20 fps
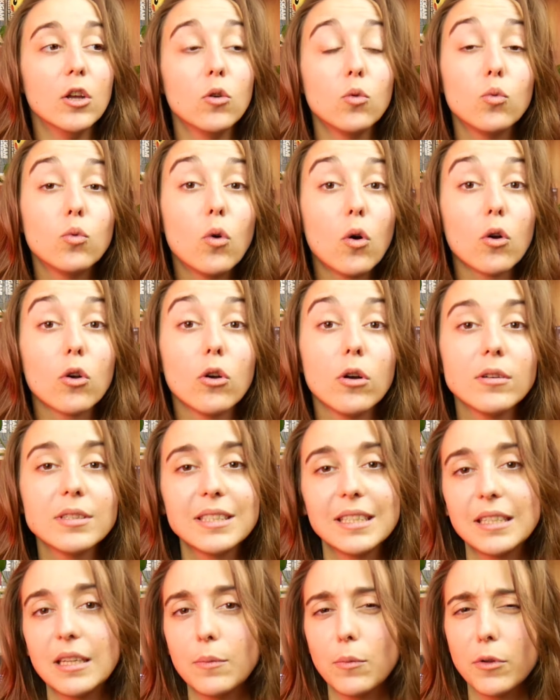Ou encore
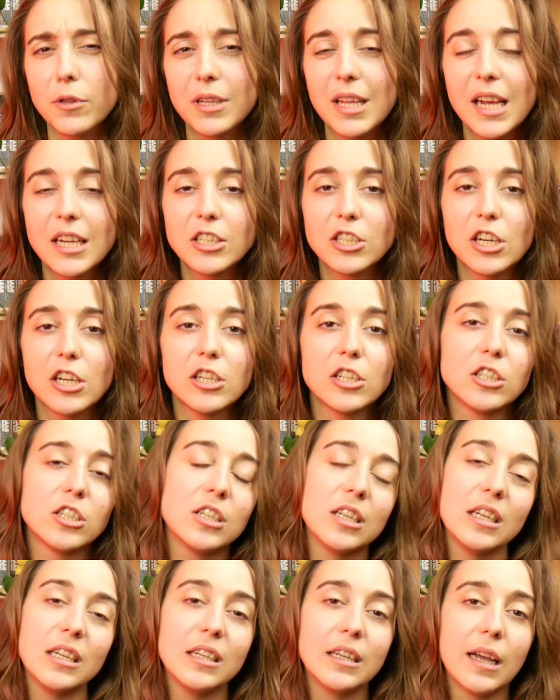c'est des mangas que j'ai
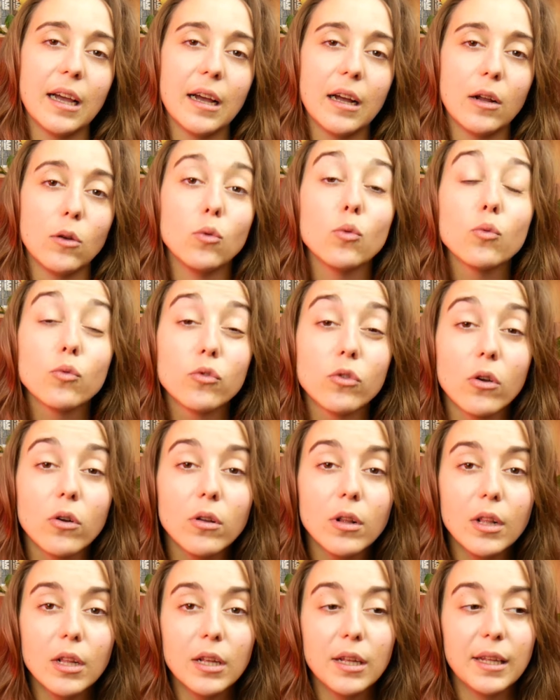achetés il y a longtemps
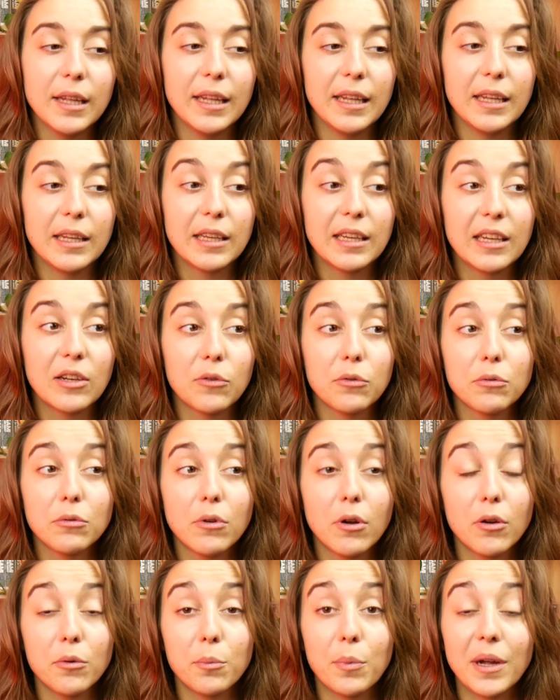et que
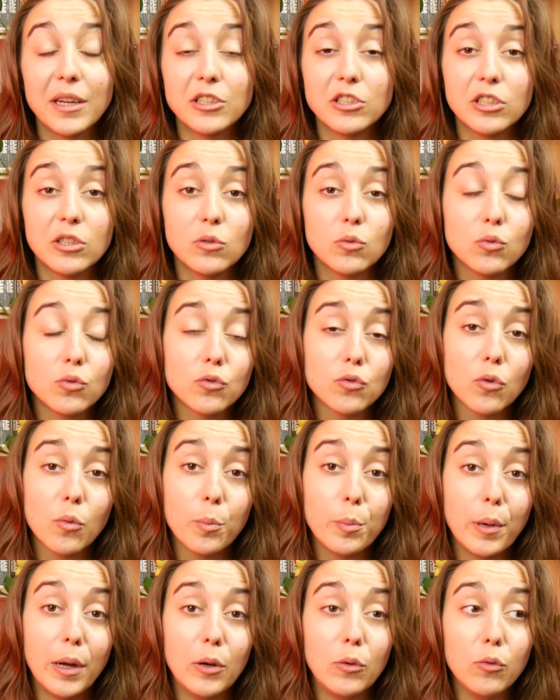euh, bah, j'ai toujours
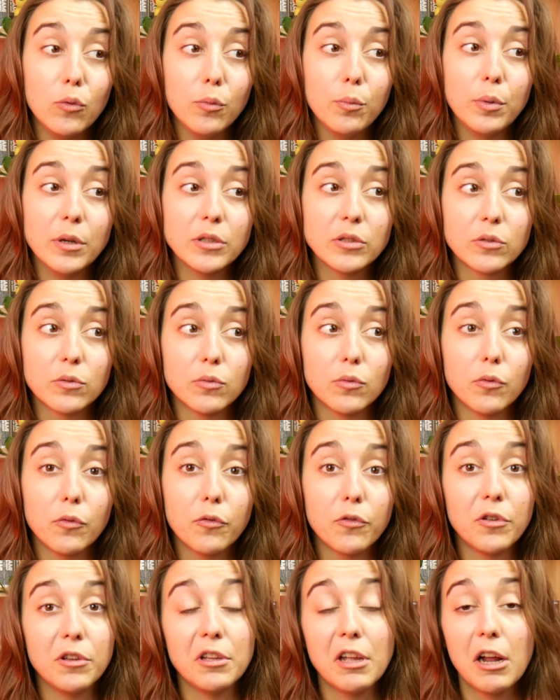pas lu parce qu'au
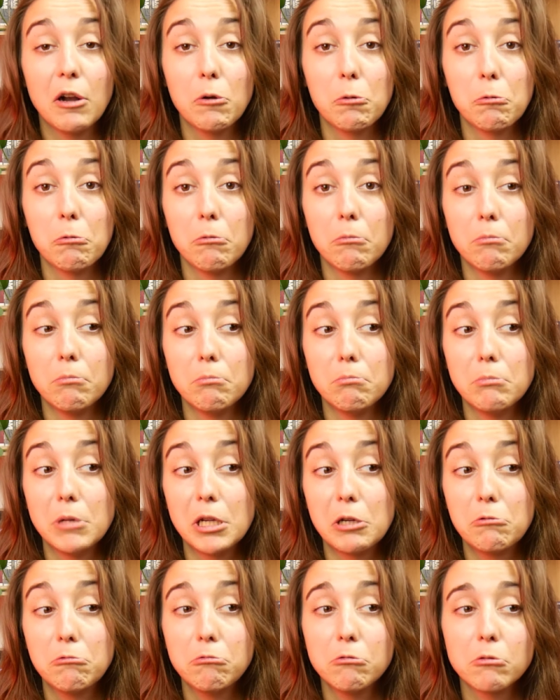final euh,
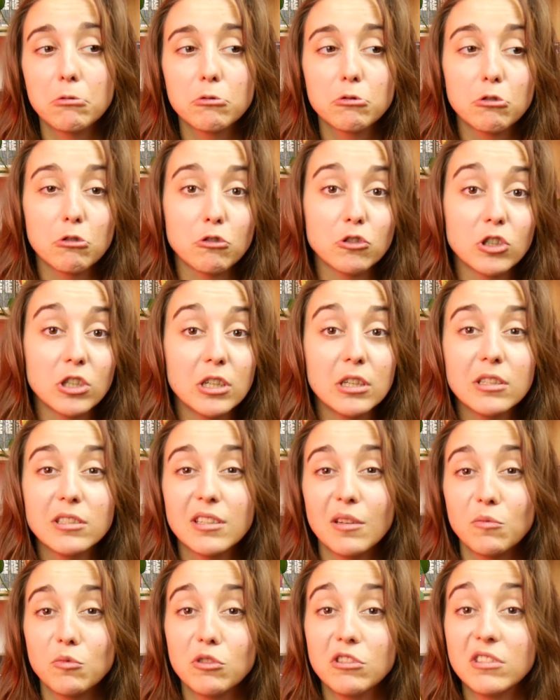mes goûts ont changé,
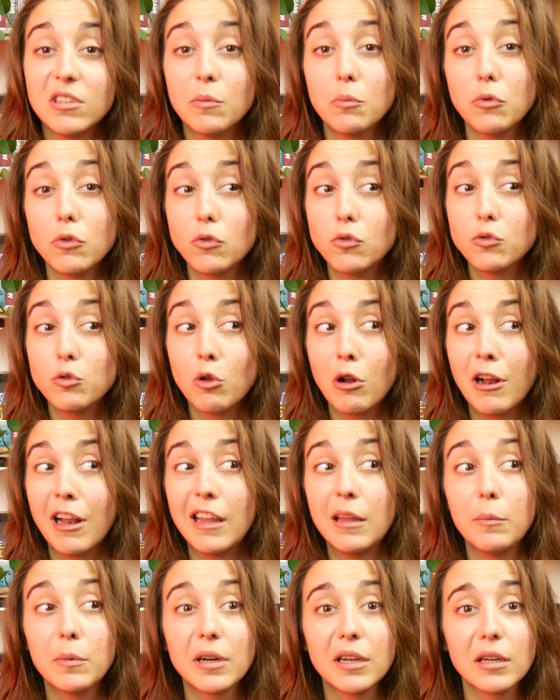ça me disait beaucoup dans la
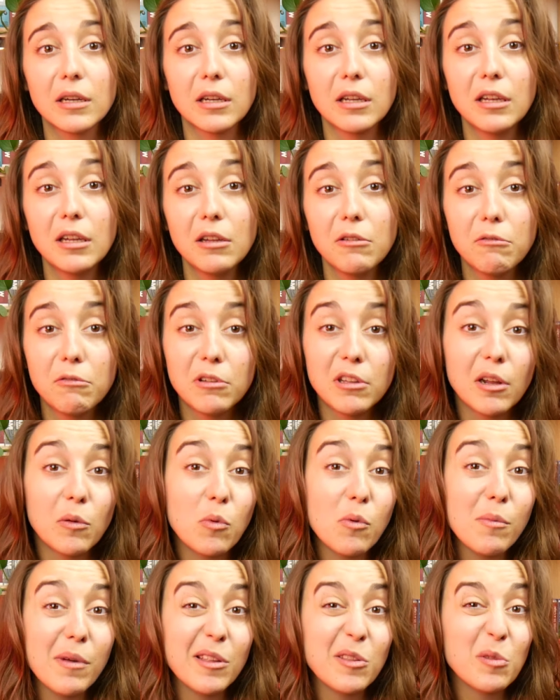librairie,
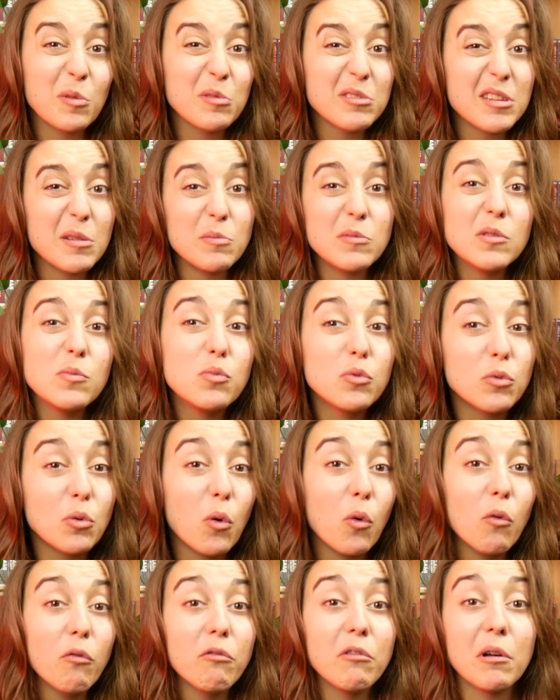finalement maintenant non, ça me dit plus
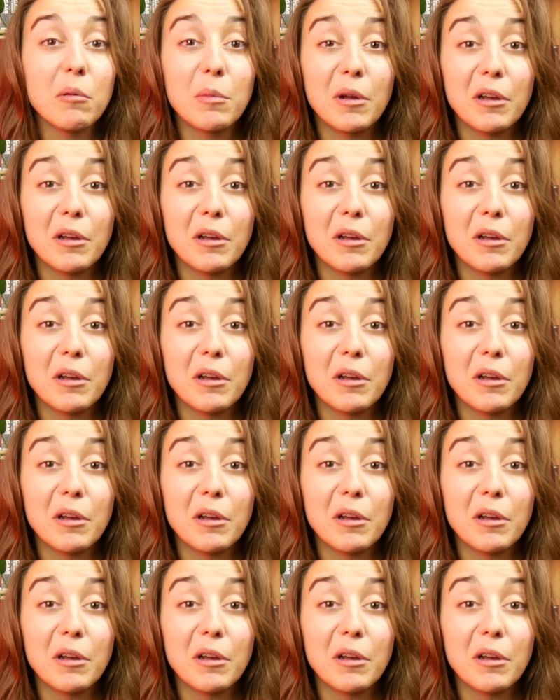trop, enfin